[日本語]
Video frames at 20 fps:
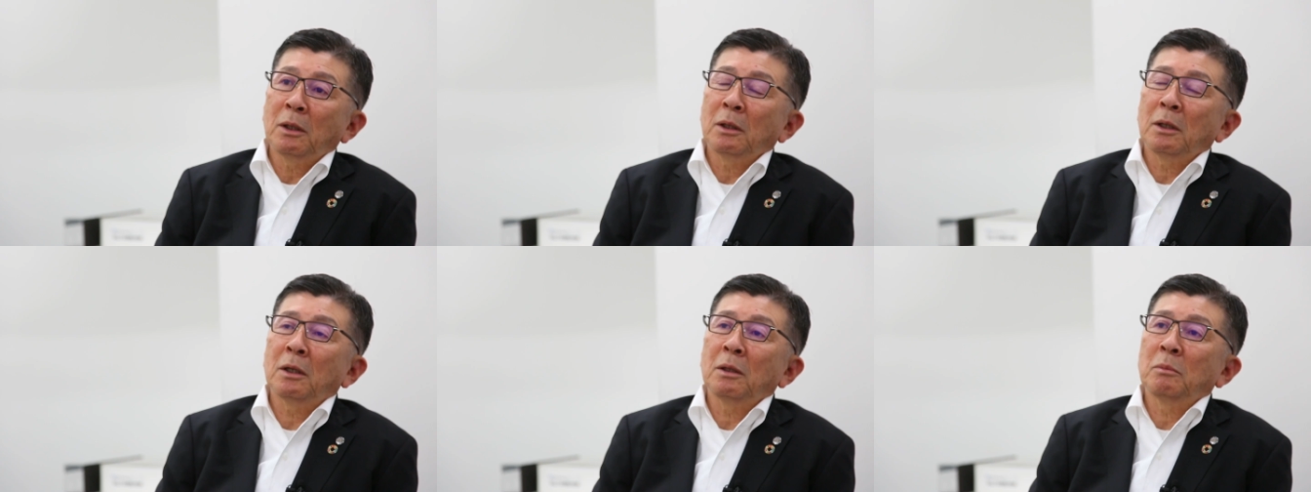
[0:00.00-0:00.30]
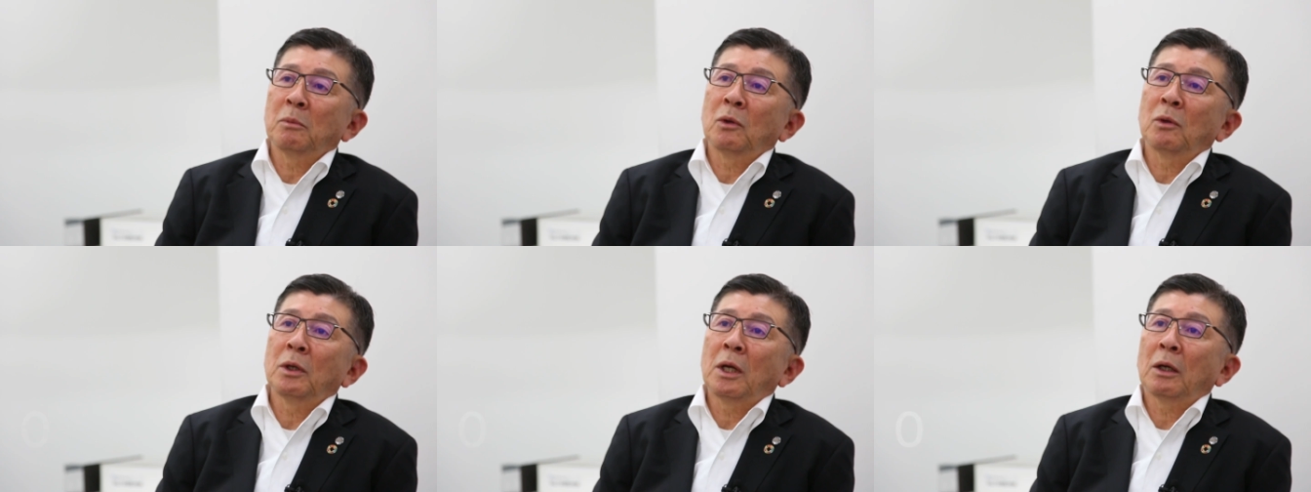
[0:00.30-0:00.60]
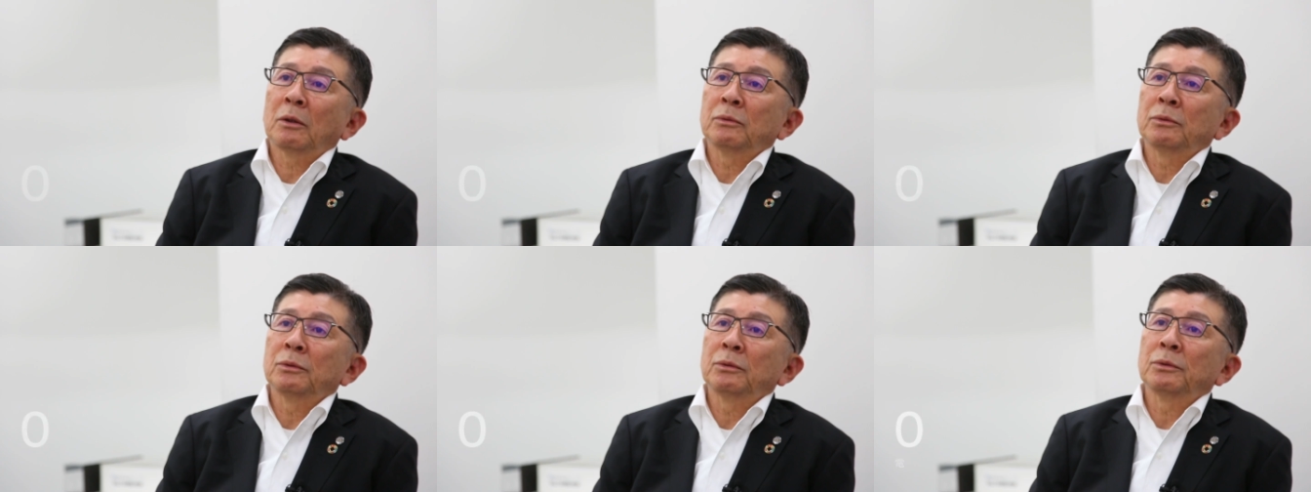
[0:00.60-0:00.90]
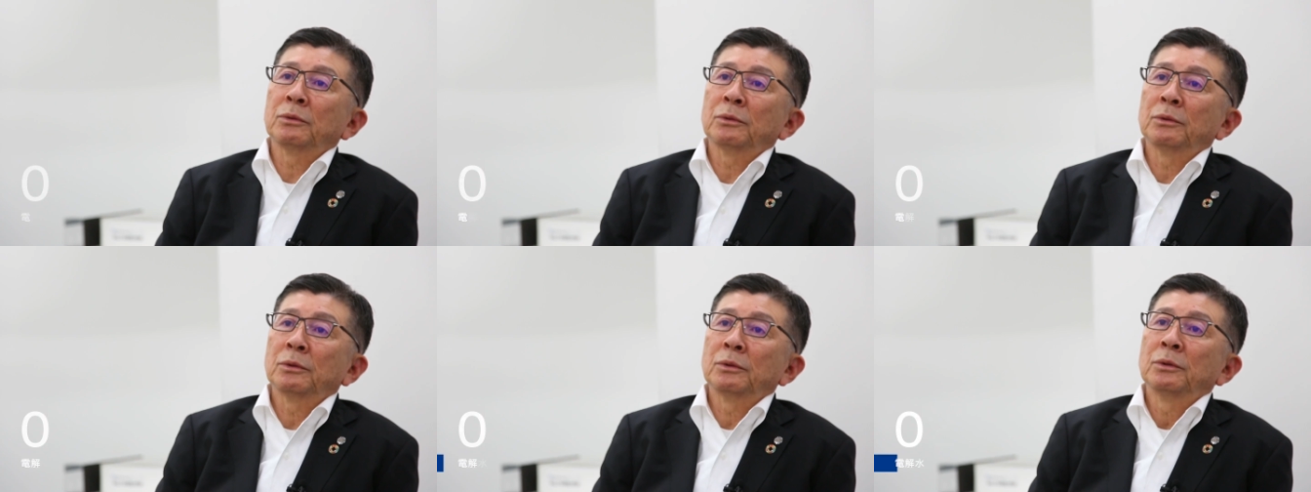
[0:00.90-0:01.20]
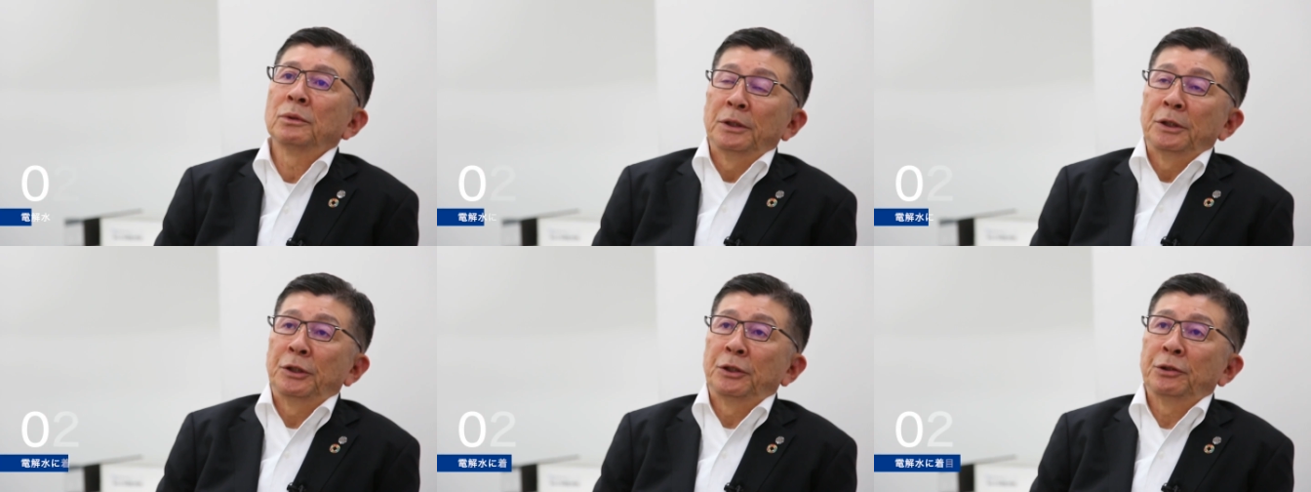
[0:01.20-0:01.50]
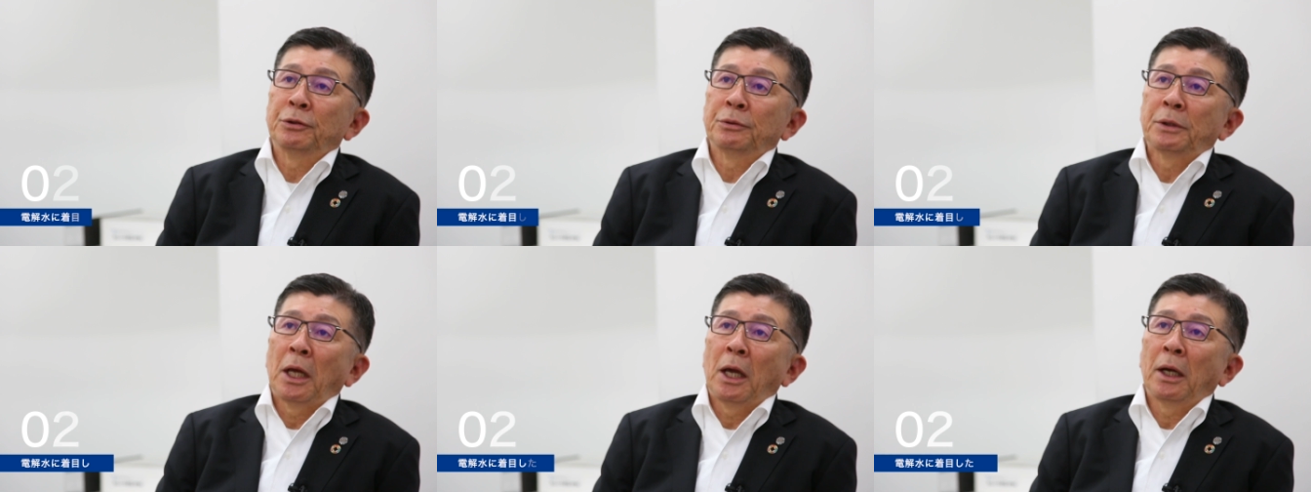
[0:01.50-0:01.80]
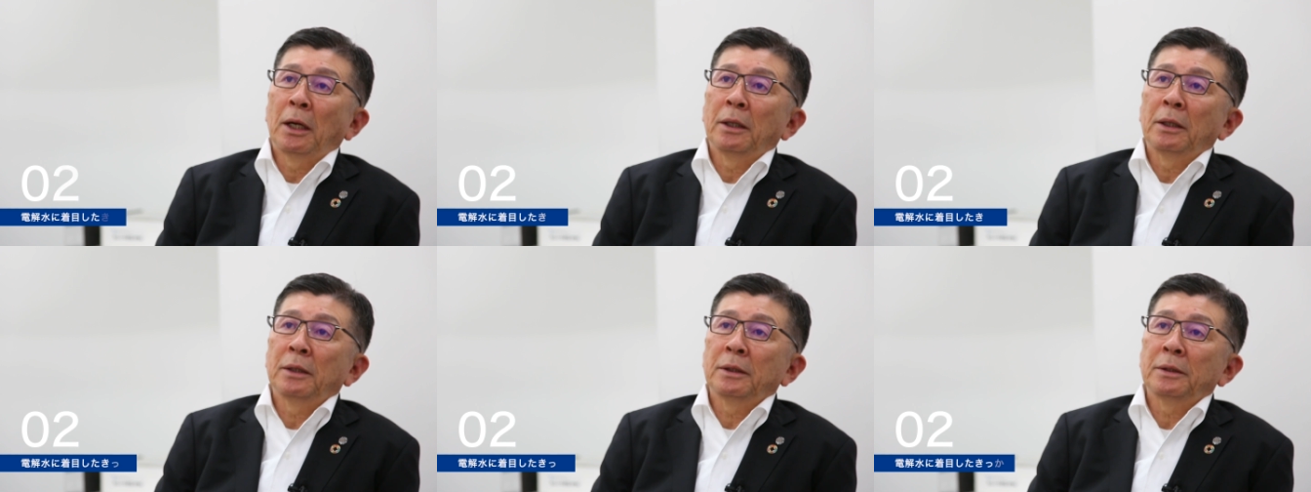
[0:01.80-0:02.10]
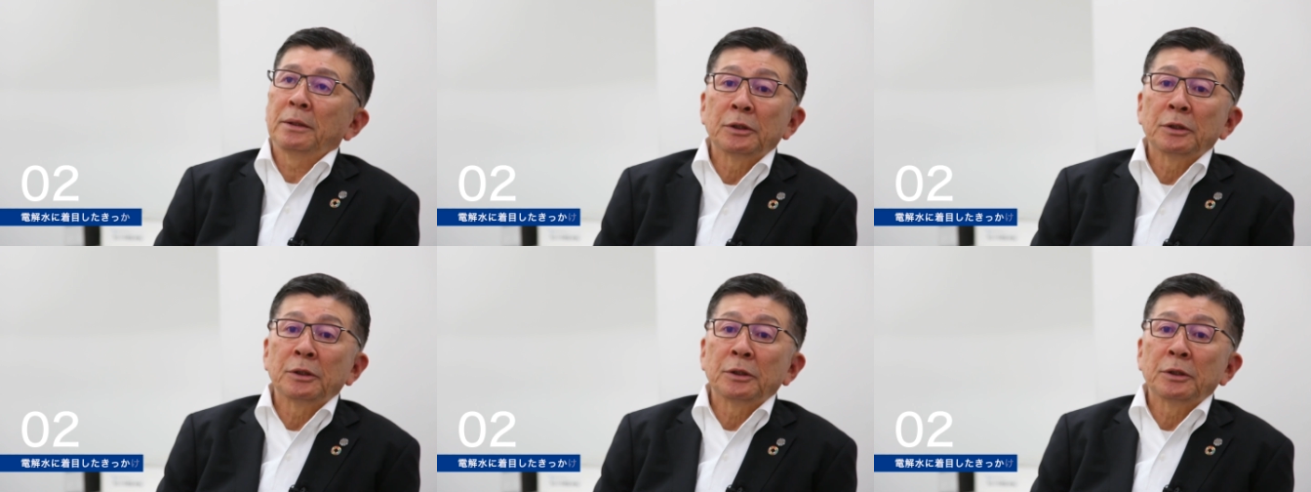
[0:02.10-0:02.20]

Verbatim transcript: からもう約20年